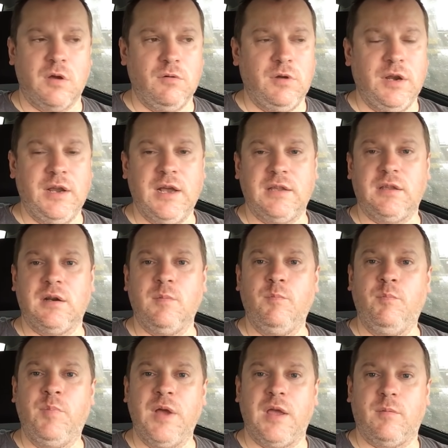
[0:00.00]
а у агрегатора
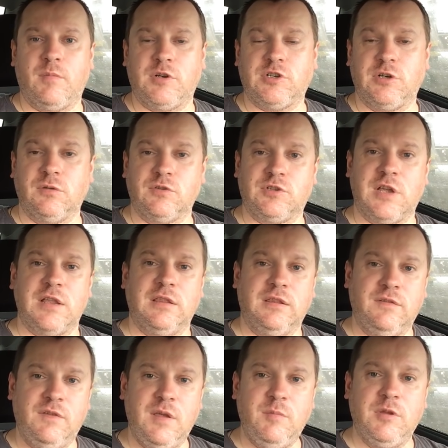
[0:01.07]
Б машину ждать
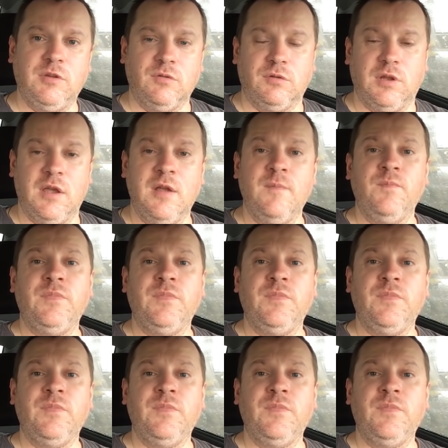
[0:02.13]
2 минуты,